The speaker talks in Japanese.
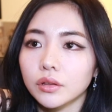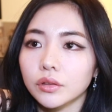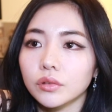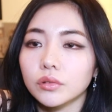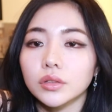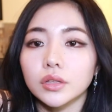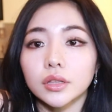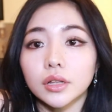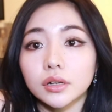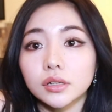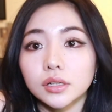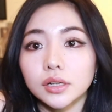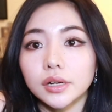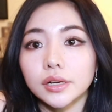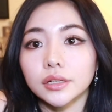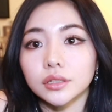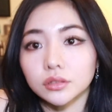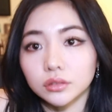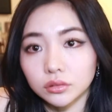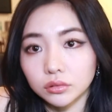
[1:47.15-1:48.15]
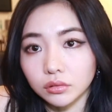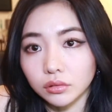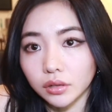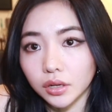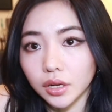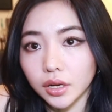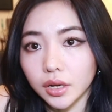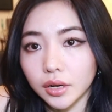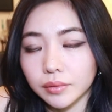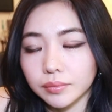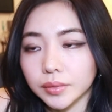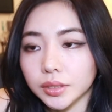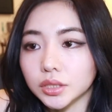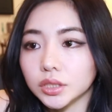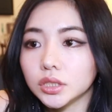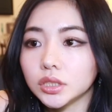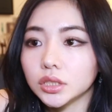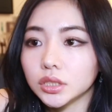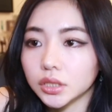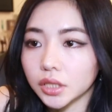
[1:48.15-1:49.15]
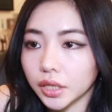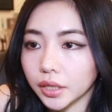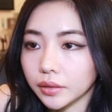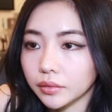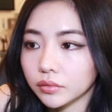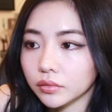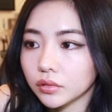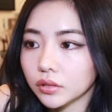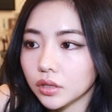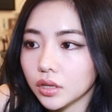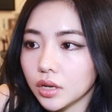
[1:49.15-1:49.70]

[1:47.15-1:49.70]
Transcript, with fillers: 言うて7ヶ月とか、まあ、1年、